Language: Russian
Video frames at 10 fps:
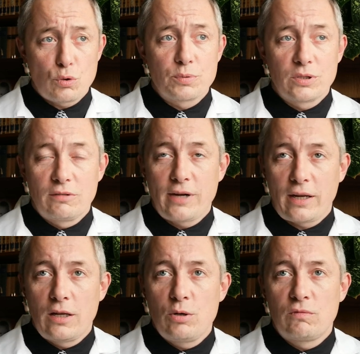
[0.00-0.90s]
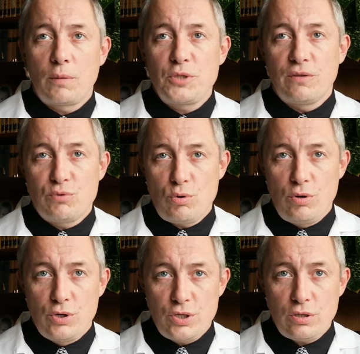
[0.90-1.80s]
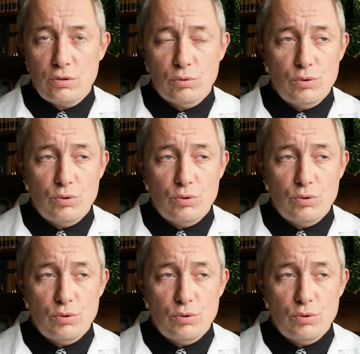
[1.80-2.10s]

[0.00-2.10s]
собственно говоря, на нем вообще все лежит,